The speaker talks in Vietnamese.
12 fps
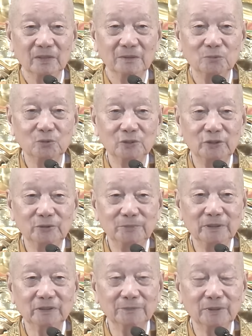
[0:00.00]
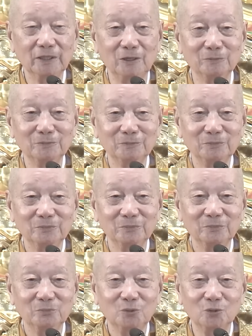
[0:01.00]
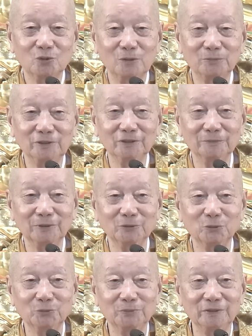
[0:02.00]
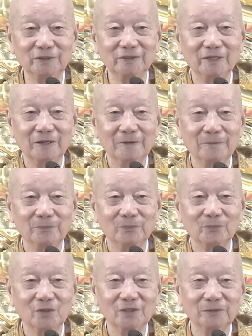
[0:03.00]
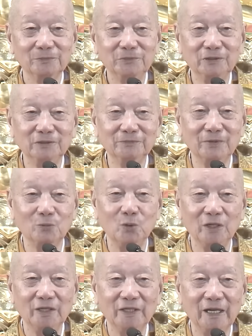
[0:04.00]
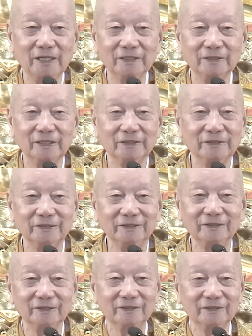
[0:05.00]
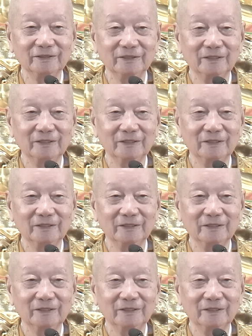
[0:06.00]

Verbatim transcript: Muốn hiểu biết thì phải học, muốn có phước thì phải tu phước. Cho nên phước và huệ, hai cái này cái chính này.